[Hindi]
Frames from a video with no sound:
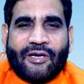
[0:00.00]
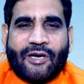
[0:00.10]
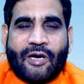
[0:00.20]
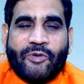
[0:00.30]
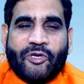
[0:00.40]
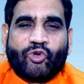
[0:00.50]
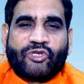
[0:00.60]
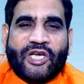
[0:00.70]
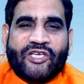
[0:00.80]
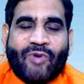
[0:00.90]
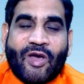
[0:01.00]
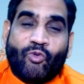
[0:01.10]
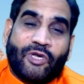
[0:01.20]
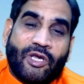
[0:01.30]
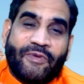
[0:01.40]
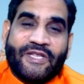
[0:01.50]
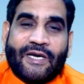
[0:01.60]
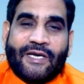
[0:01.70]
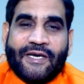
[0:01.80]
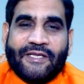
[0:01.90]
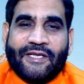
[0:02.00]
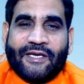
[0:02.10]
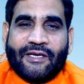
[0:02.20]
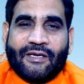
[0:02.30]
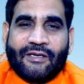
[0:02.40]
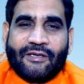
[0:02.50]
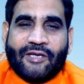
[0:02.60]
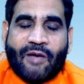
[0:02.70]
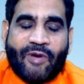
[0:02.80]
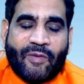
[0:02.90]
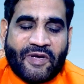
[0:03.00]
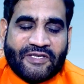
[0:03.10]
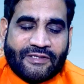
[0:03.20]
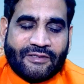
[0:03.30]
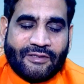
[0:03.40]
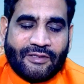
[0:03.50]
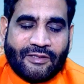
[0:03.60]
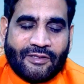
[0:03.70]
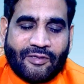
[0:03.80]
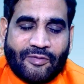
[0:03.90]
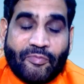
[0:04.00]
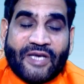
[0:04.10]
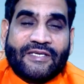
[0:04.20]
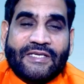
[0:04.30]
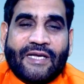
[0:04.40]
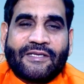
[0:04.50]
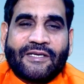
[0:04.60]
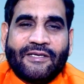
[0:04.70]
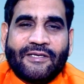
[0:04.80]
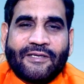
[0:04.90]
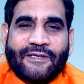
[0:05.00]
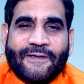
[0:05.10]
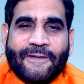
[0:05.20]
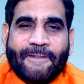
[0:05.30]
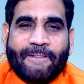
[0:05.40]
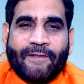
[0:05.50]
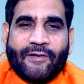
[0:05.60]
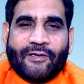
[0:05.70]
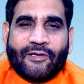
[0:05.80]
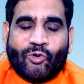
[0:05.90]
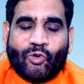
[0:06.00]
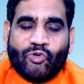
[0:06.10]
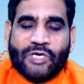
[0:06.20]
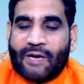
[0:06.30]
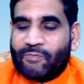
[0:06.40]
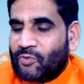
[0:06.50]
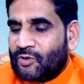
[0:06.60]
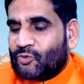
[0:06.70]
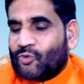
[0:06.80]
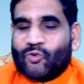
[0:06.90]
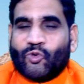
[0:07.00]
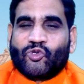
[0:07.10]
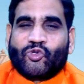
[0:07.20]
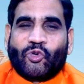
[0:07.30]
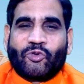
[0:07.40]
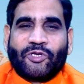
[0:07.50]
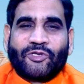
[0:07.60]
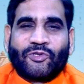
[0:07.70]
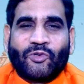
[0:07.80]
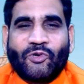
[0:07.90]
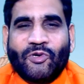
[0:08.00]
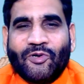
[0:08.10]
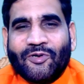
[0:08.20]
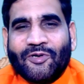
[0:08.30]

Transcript: हमने सोचा इस बार उनकी भी जानकारी देंगे कि हमारे पास मैसेज आते हैं कि गुरु जी आप कुछ छोड़ देते हो